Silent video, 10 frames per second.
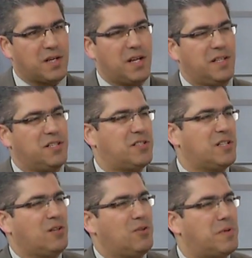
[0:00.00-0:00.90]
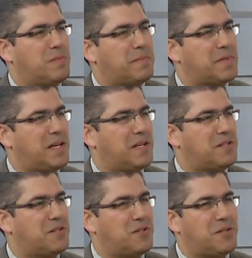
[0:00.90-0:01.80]
راح يشتغلوا بمبدا
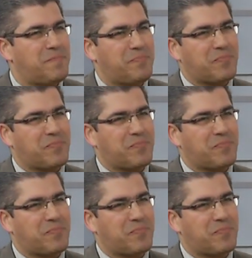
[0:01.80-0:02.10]
انه